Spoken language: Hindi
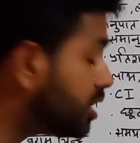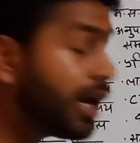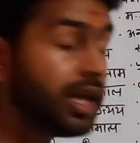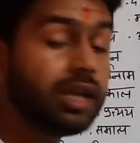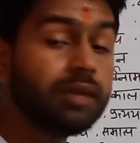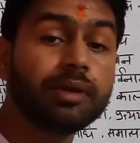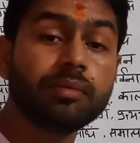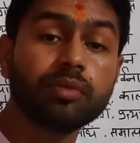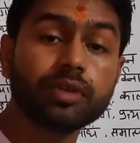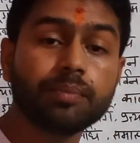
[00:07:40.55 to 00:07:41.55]
न्याय निगमन
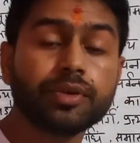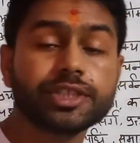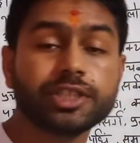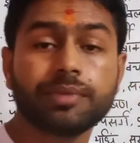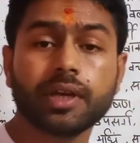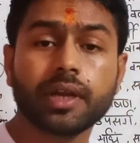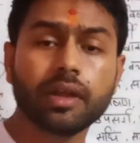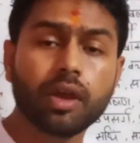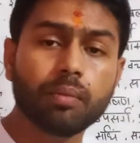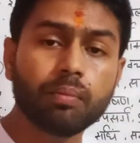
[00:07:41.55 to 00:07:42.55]
भी बहुत इंपॉर्टेंट चैप्टर है
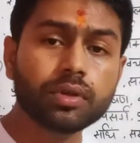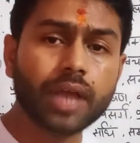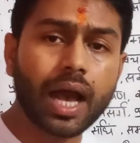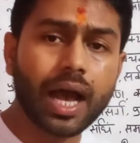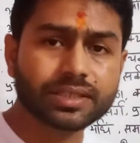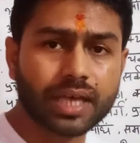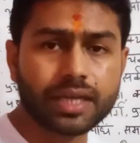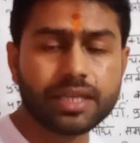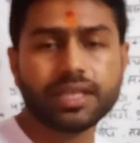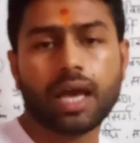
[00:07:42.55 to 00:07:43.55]
बहुत
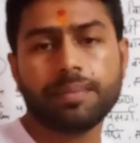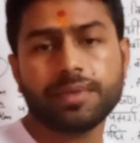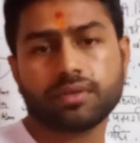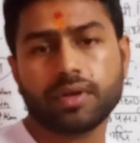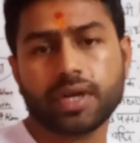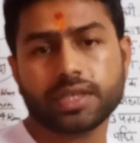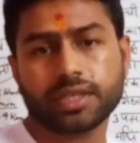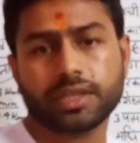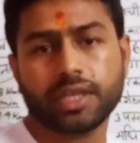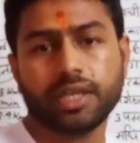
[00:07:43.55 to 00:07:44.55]
आसानी से आप इसको कर
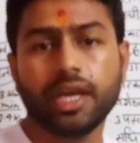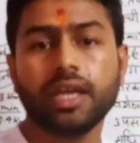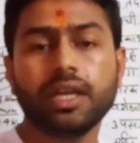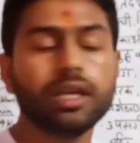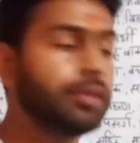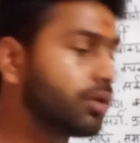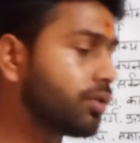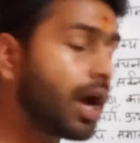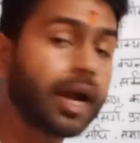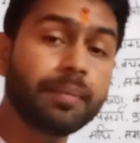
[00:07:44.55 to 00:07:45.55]
सकते हैं न्याय निगमन
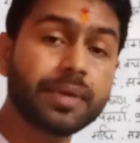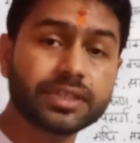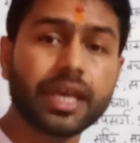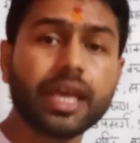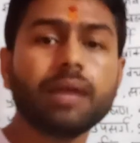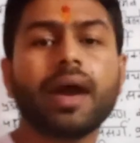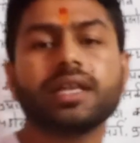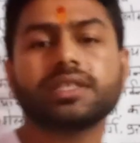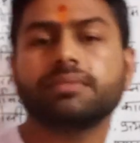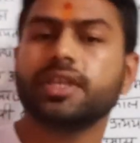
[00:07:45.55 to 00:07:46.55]
को अगर बस एक
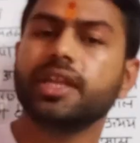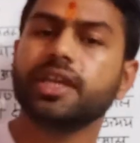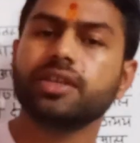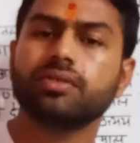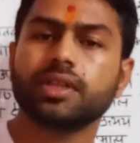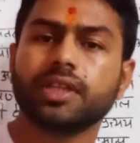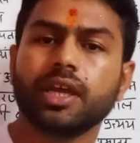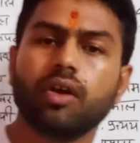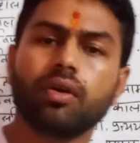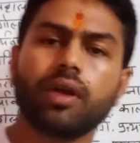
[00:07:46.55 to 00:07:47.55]
बार समझने की जरूरत
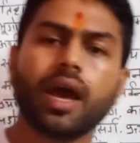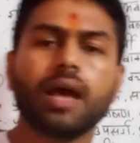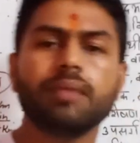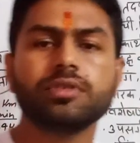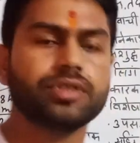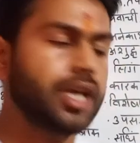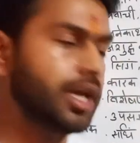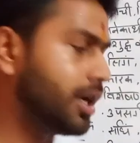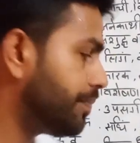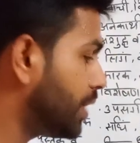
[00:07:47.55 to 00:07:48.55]
है और आराम से हो
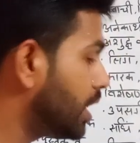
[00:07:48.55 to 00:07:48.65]
जाएगा